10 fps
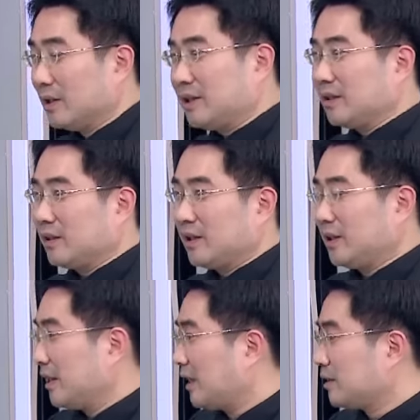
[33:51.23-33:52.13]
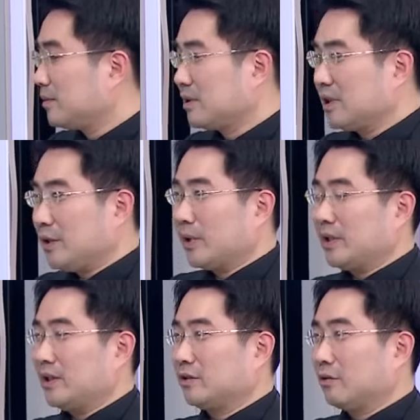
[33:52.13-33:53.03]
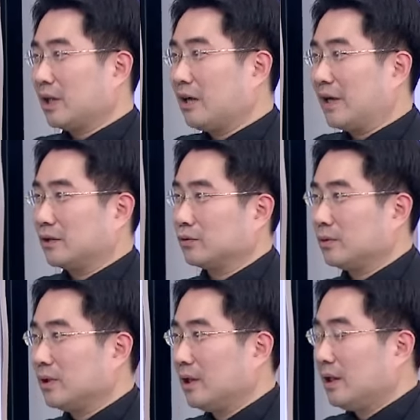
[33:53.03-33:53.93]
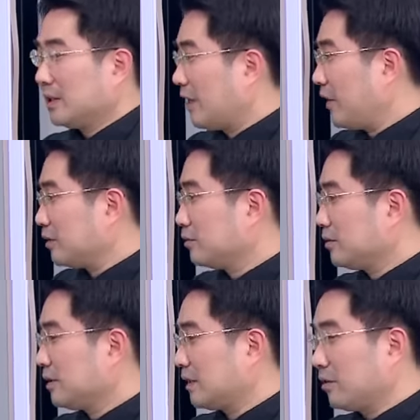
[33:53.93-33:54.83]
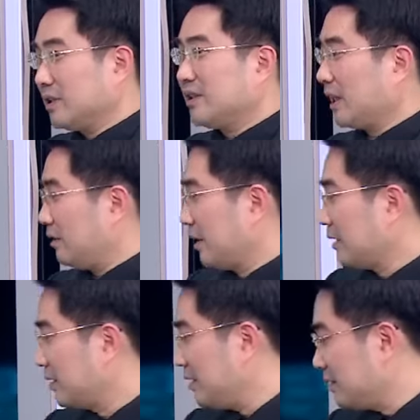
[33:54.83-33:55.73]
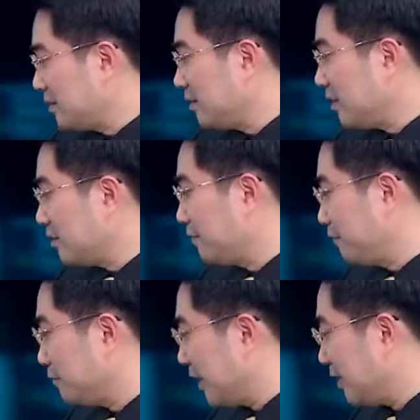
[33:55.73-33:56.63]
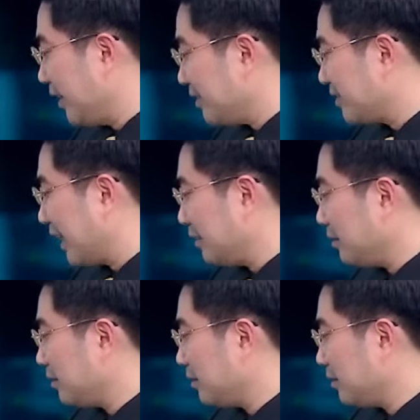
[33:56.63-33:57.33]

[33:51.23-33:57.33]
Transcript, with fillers: 而且呢，而且它是不是一月底的时候开法说，对，他法说那时候已经讲了，他第四季是负零点三，他